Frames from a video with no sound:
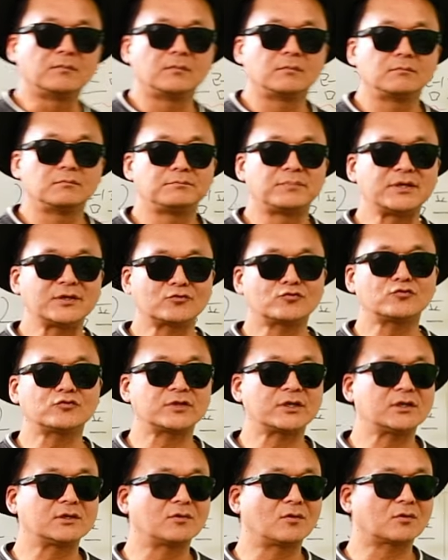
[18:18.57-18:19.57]

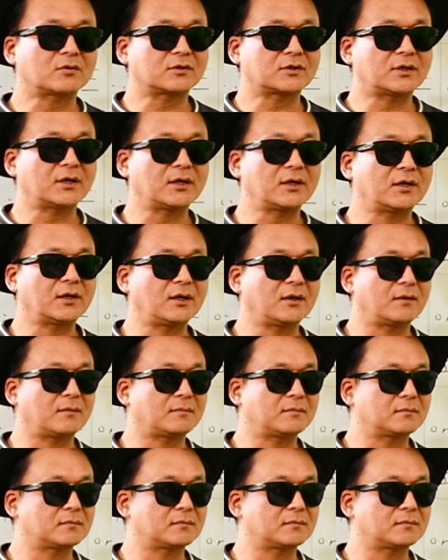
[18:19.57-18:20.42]
미국이 이렇게